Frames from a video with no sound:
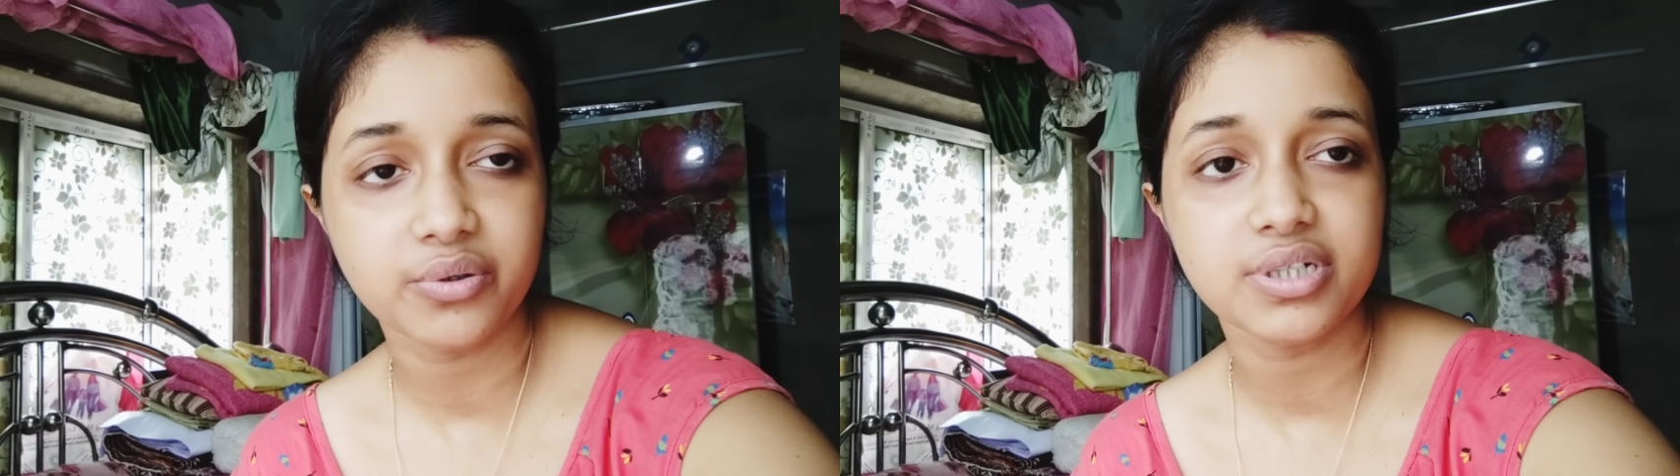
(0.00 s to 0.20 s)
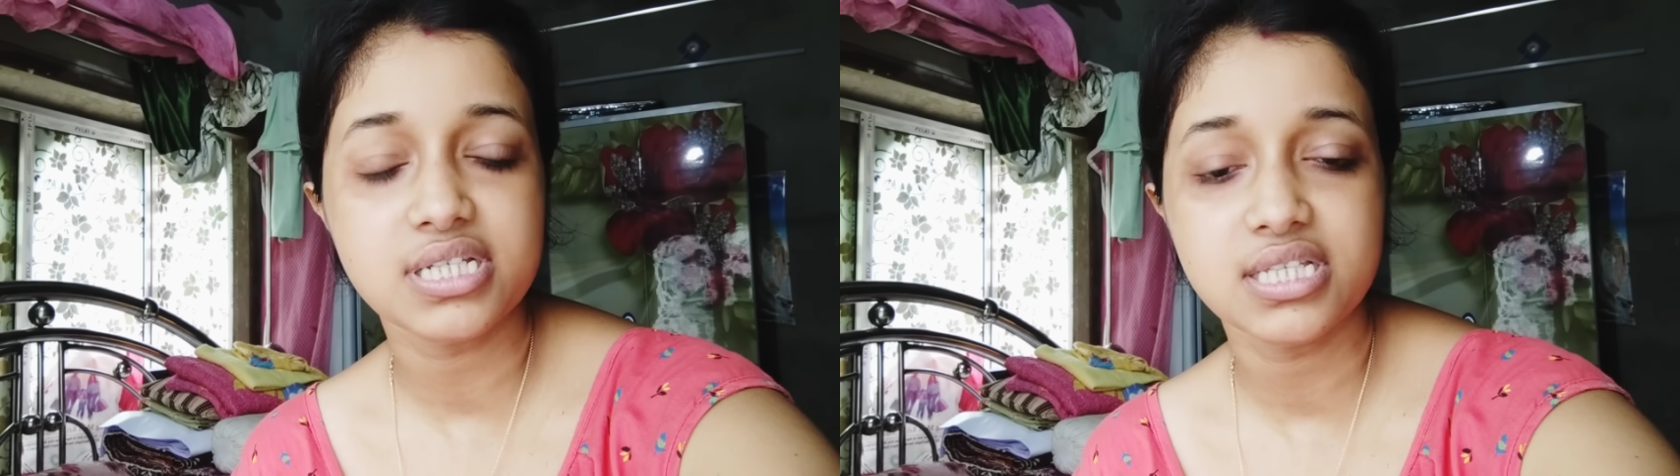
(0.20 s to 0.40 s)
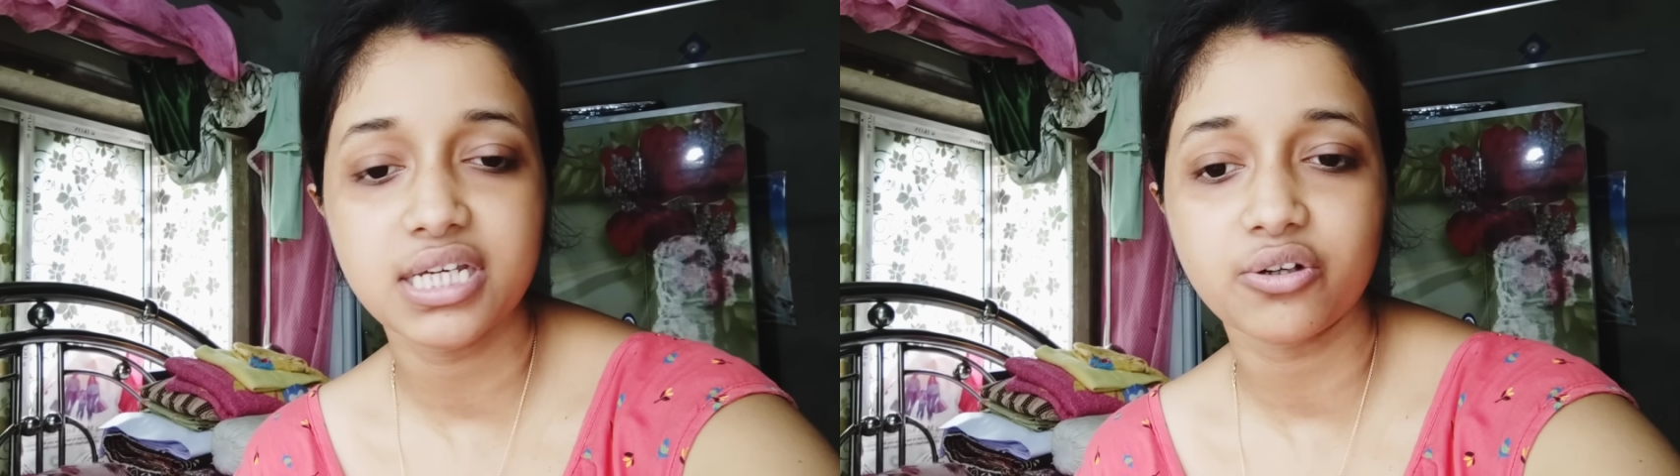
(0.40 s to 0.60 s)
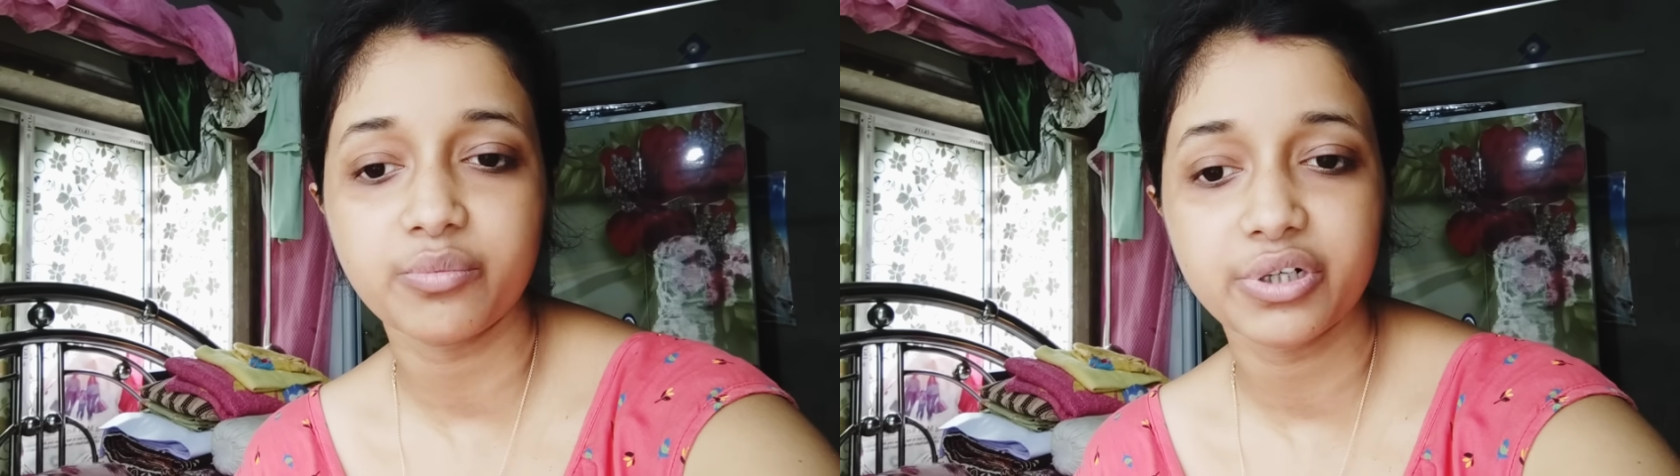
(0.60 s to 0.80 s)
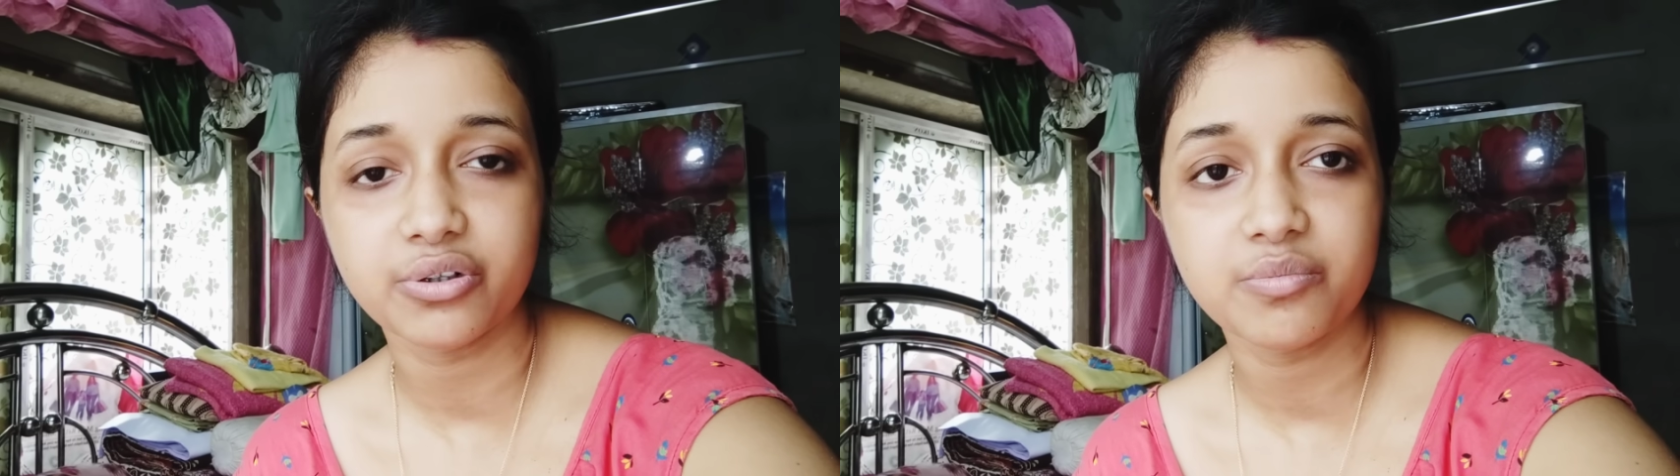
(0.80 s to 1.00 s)
হয়েছে যে এরকম
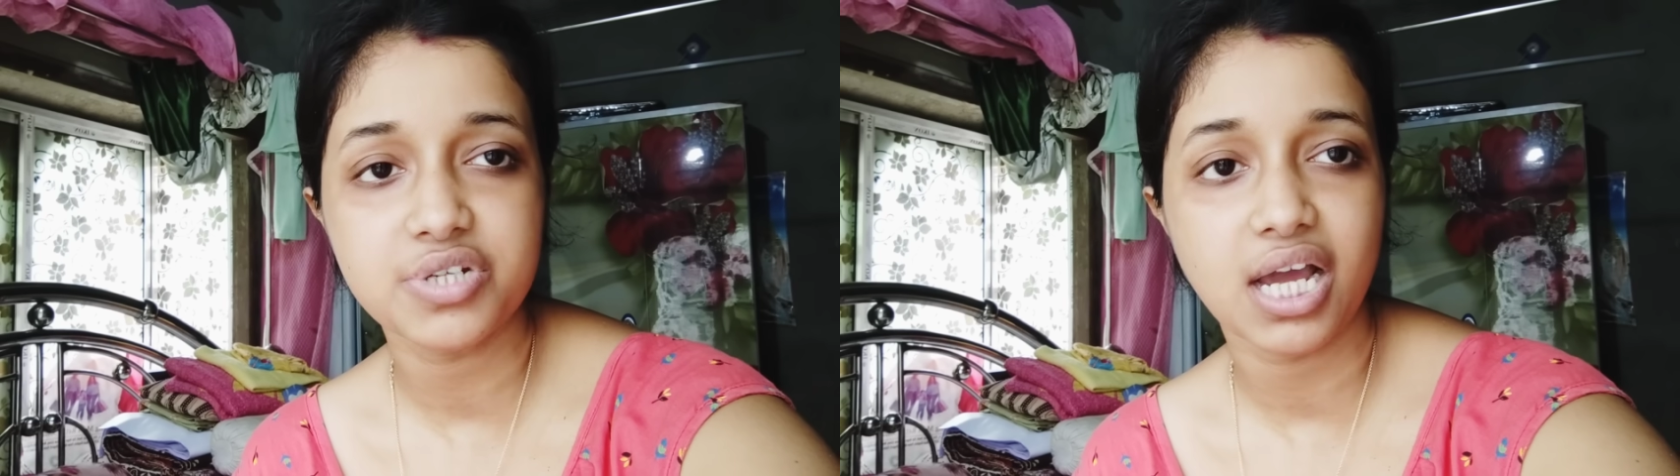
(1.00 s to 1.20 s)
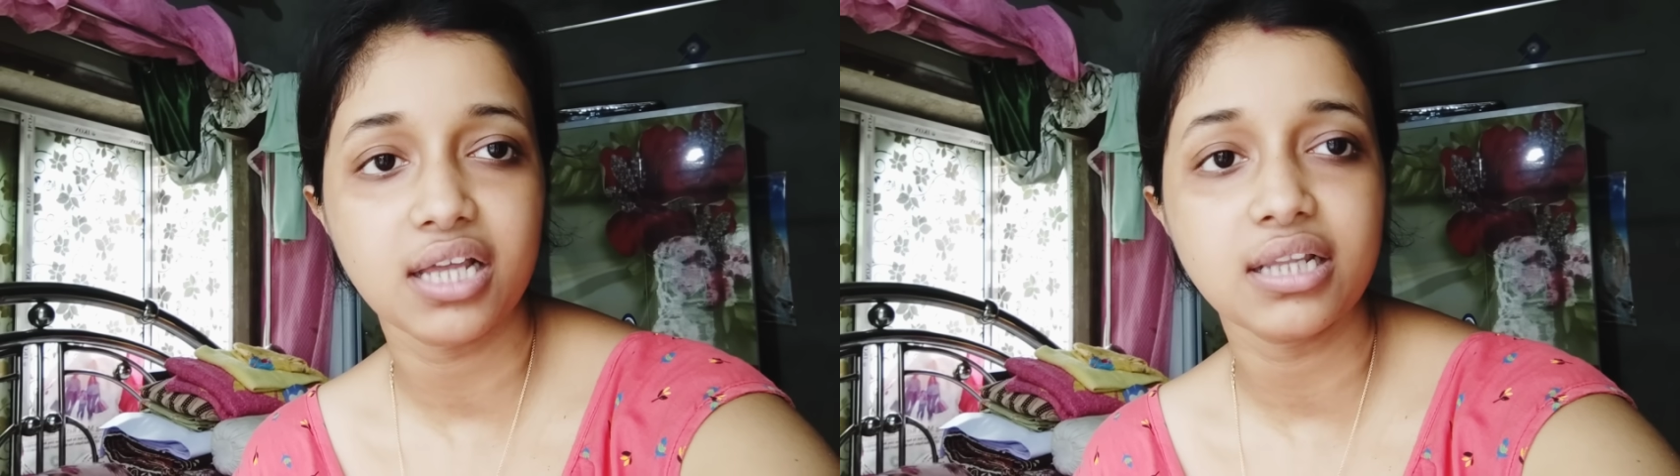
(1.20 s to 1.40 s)
এরকমটা